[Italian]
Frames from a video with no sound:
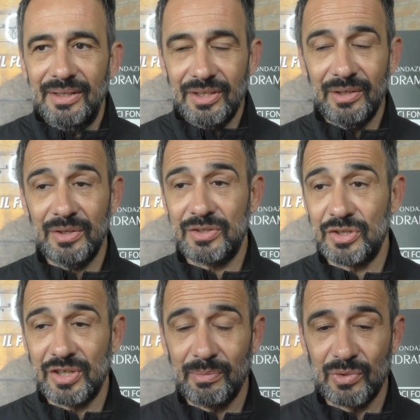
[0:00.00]
Sì, noi ci
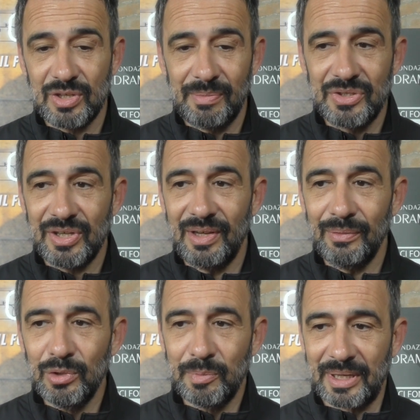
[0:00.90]
siamo già messi al
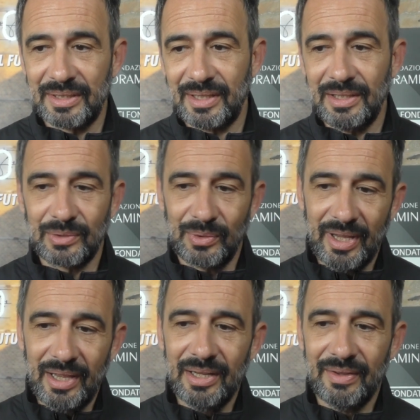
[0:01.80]
lavoro perché tra l'altro
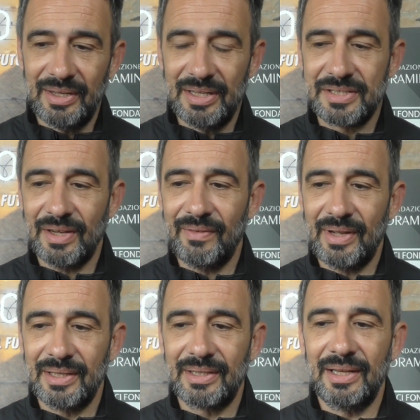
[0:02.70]
ieri iniziava
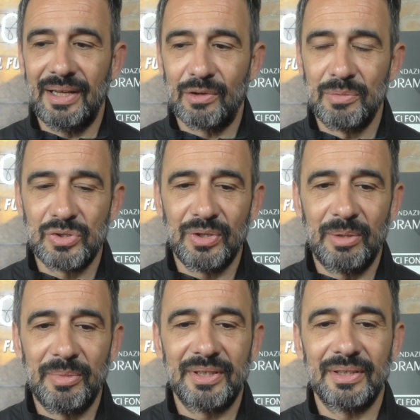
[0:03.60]
anche la commissione
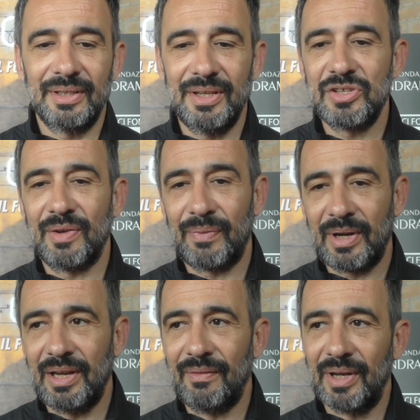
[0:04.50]
limitatrice a
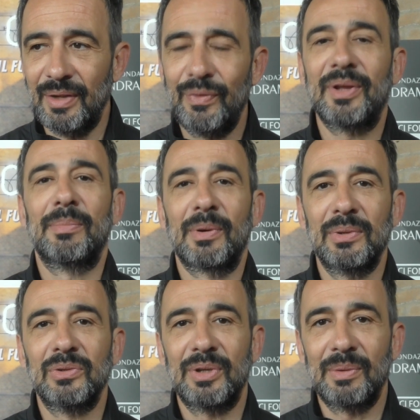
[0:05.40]
fare la verifica per
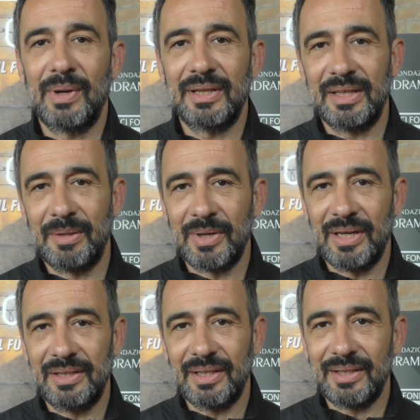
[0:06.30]
quanto riguarda le
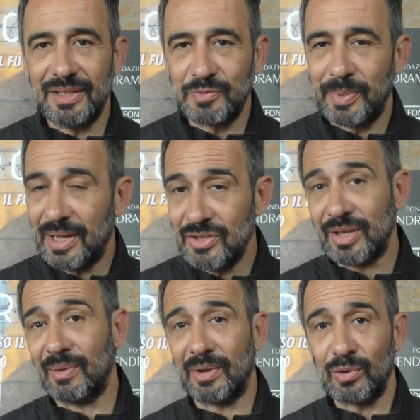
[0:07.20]
manualità delle spiagge
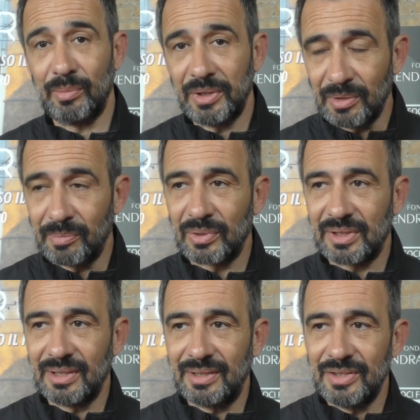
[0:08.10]
che è un argomento
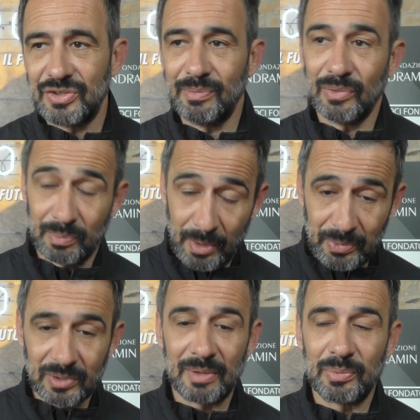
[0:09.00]
importantissimo
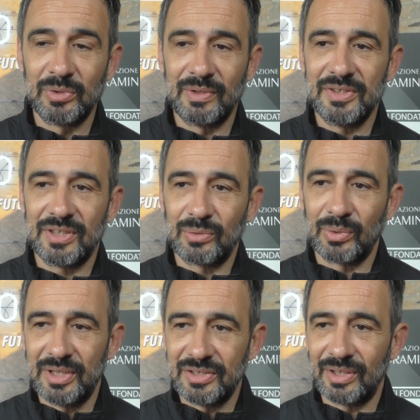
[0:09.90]
proprio dal punto di vista
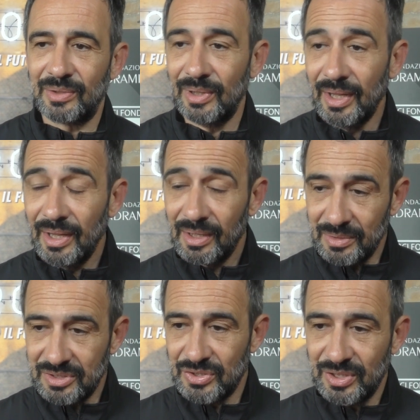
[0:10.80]
turistico.
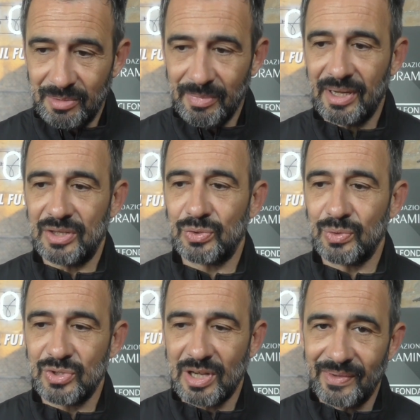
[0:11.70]
Questa settimana
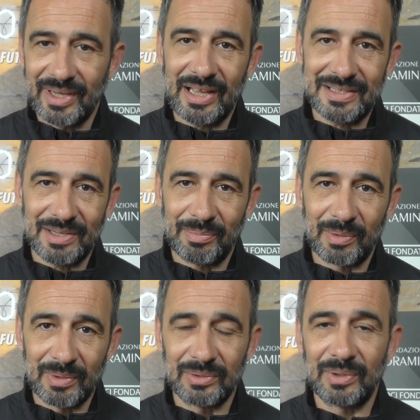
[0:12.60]
sono già a Venezia per
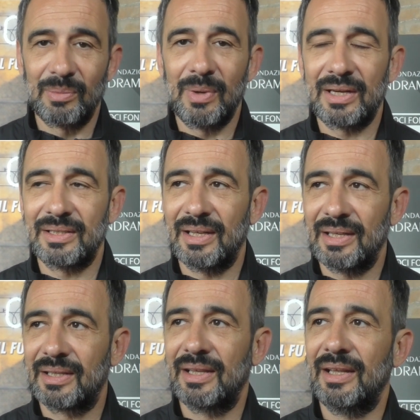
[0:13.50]
quanto riguarda
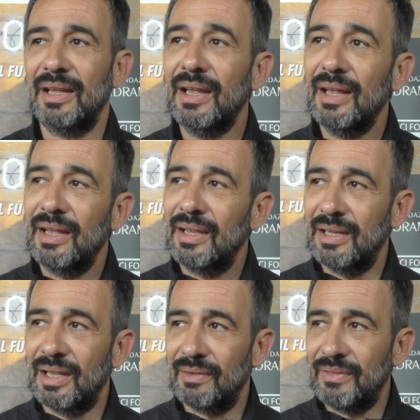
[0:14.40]
anche
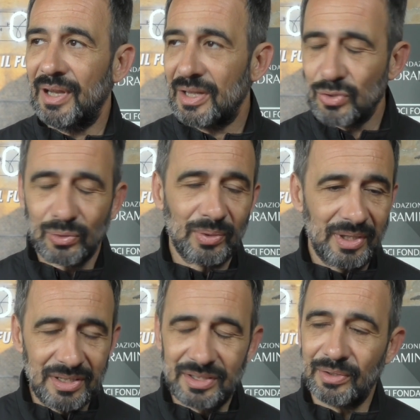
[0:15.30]
il villaggio
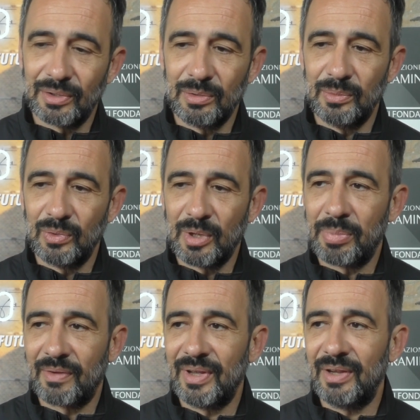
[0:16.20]
turistico e comunque
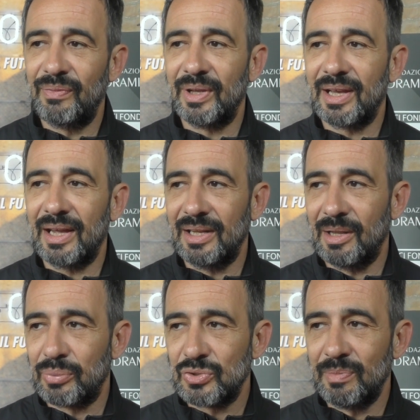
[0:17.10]
per verificare la
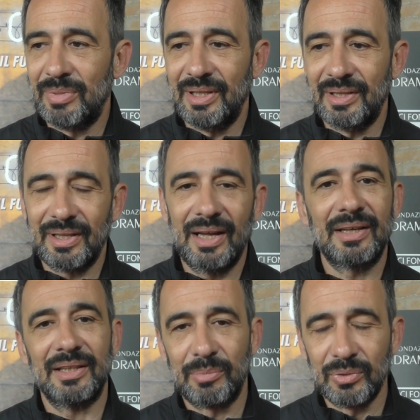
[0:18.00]
possibilità
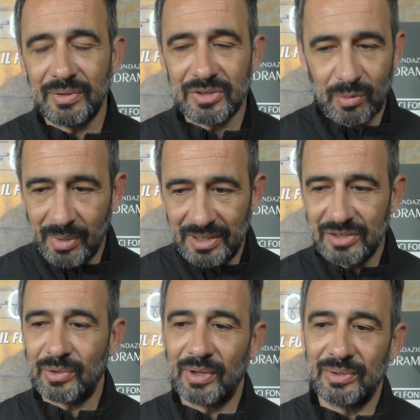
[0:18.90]
anche dal punto di vista
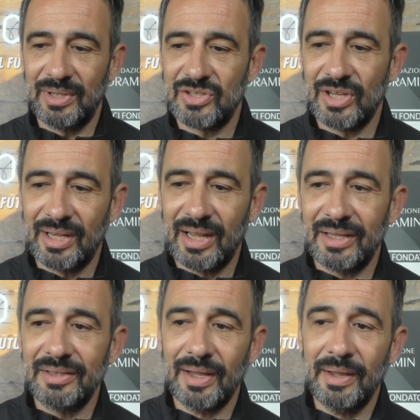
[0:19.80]
urbanistico ecco, di accelerare
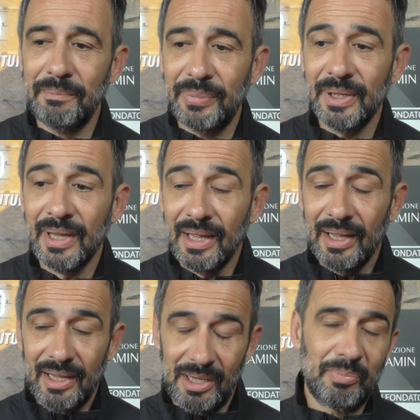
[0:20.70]
i tempi
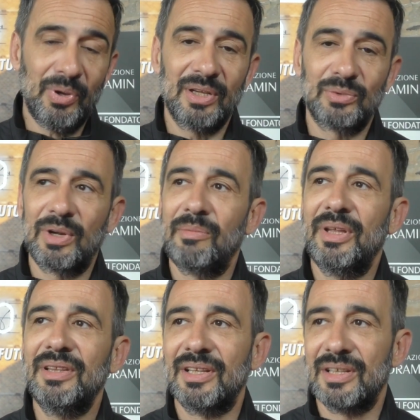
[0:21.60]
e poi
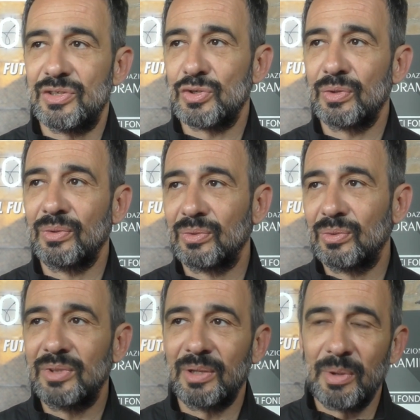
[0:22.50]
naturalmente ci sono
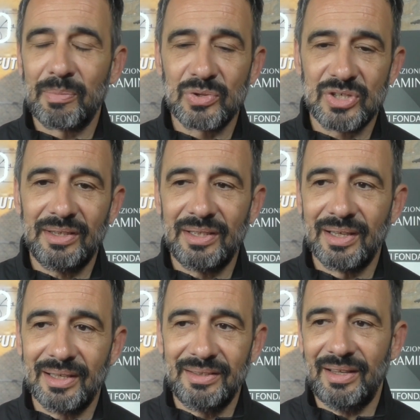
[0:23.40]
tutti quei progetti in
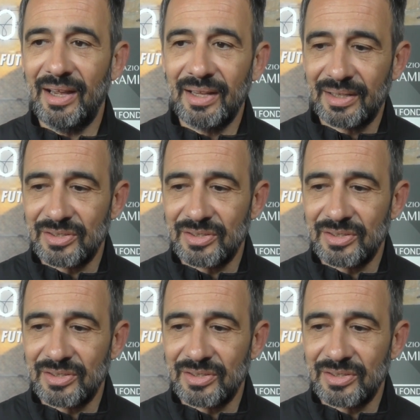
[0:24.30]
cantiere